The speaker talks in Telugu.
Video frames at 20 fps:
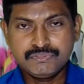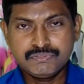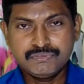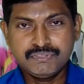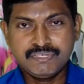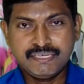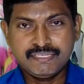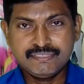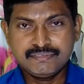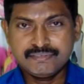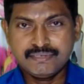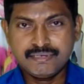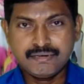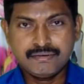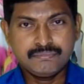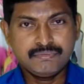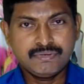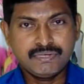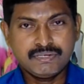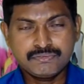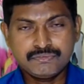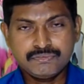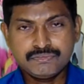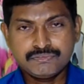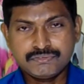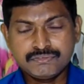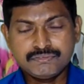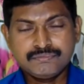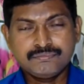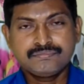మూడు నుండి ఐదు సార్లు
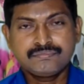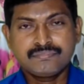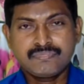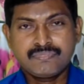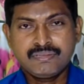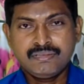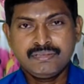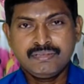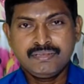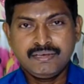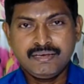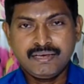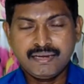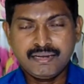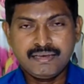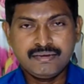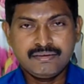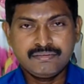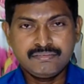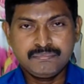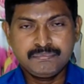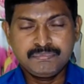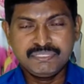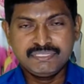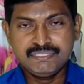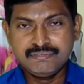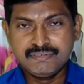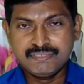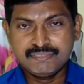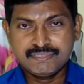వాడుకోవచ్చును అలా నొప్పి
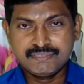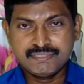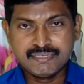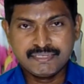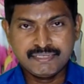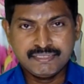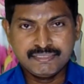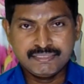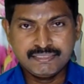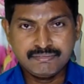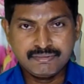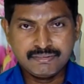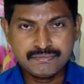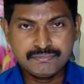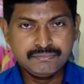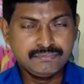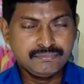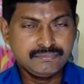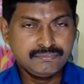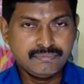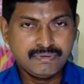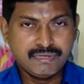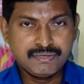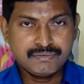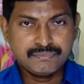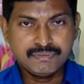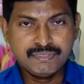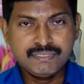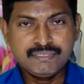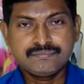తీవ్రత తగ్గేంత వరకు
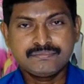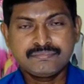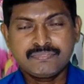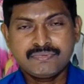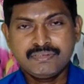వాడుకొని